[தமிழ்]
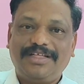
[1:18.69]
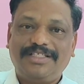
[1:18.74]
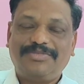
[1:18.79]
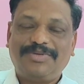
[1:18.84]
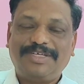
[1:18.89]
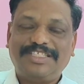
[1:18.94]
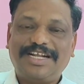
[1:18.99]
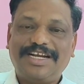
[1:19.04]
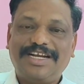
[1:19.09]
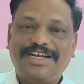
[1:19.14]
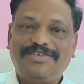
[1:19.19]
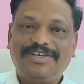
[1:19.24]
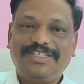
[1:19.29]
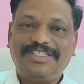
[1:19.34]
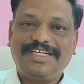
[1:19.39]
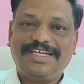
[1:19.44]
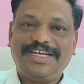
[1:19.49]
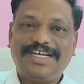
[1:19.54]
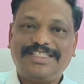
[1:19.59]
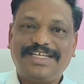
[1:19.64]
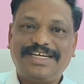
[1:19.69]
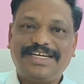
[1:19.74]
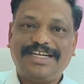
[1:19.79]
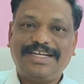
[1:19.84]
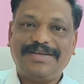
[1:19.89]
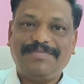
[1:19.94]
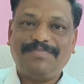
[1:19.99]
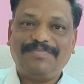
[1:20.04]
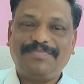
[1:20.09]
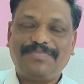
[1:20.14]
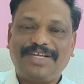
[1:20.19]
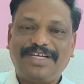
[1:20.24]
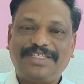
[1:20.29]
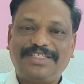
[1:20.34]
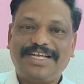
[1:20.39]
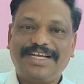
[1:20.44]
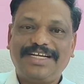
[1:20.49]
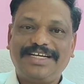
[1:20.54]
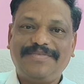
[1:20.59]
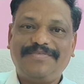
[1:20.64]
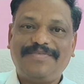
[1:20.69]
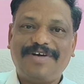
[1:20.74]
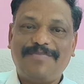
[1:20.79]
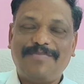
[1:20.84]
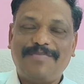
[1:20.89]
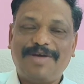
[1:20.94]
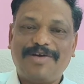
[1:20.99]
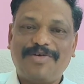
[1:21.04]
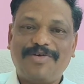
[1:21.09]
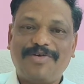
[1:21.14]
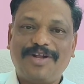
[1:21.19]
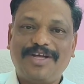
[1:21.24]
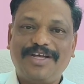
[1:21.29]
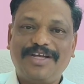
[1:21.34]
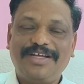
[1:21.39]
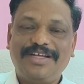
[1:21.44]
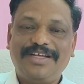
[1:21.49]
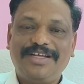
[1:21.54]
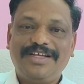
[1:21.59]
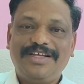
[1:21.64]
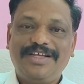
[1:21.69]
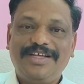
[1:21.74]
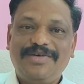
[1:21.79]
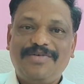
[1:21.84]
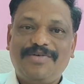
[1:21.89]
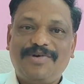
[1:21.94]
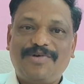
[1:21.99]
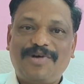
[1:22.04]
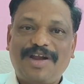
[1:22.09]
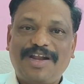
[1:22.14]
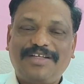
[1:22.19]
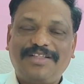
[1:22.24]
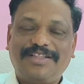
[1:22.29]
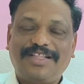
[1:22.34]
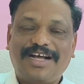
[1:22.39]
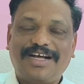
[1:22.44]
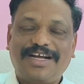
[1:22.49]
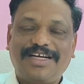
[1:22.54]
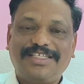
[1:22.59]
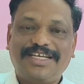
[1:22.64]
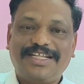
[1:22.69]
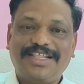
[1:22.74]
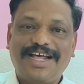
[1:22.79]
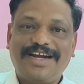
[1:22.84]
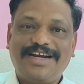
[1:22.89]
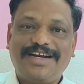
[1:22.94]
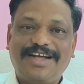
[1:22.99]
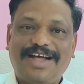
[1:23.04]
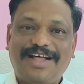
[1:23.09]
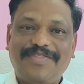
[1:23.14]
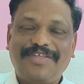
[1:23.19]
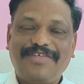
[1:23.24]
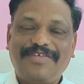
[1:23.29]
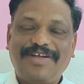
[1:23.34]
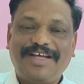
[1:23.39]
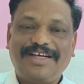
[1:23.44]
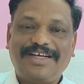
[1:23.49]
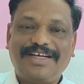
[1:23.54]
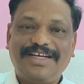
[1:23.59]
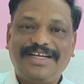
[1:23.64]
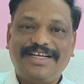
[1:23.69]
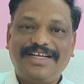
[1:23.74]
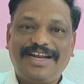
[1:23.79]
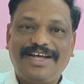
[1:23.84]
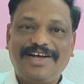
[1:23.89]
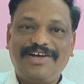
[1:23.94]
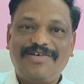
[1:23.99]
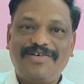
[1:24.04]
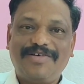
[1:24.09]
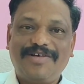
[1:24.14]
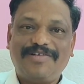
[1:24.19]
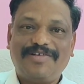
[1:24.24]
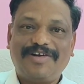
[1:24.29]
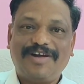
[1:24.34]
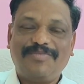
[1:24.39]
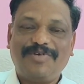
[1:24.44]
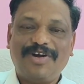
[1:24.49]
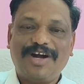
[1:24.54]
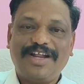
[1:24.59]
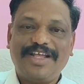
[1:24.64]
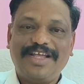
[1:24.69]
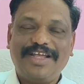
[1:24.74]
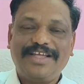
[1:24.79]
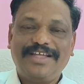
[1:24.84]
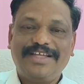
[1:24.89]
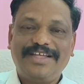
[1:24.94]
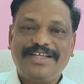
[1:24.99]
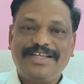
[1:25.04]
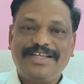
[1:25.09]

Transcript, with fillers: ஸ்பெஷல் இன்வெஸ்டிகேஷன் டீம் எஸ்ஐடி ஃபார்ம் பண்ணணும்னு ஒரு வழக்கு தாக்கல் செய்தார் அந்த வழக்கு இளங்கோவன் அவர்கள் முன்னாடி